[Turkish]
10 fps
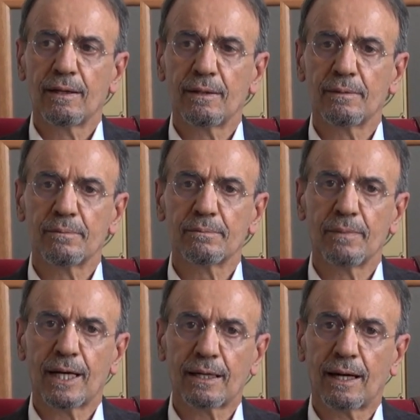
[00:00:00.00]
e,
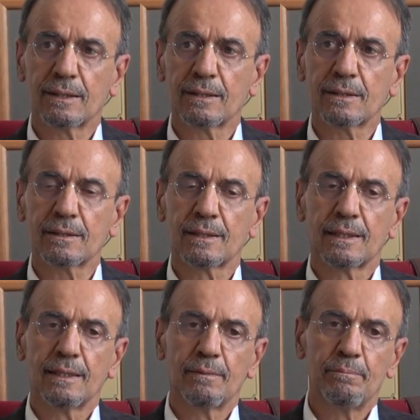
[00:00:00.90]
bakanlık
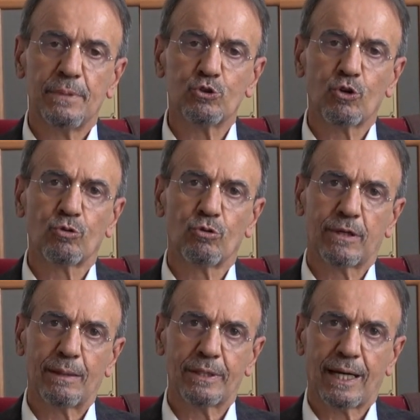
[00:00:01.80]
birçok
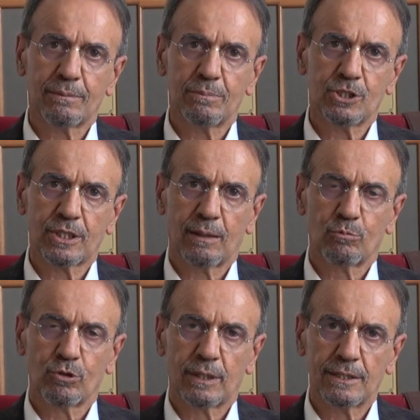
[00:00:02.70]
ülke bırakmışken
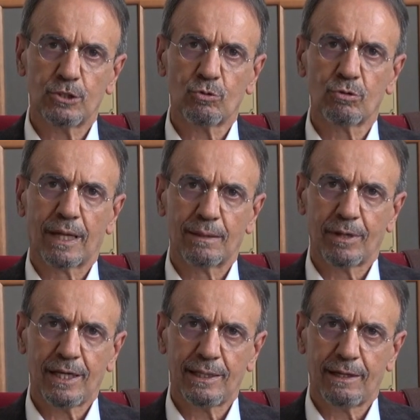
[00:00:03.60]
bu ilacı
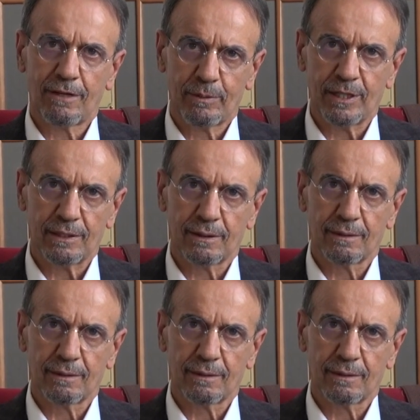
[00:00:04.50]
kullanmaya devam etti.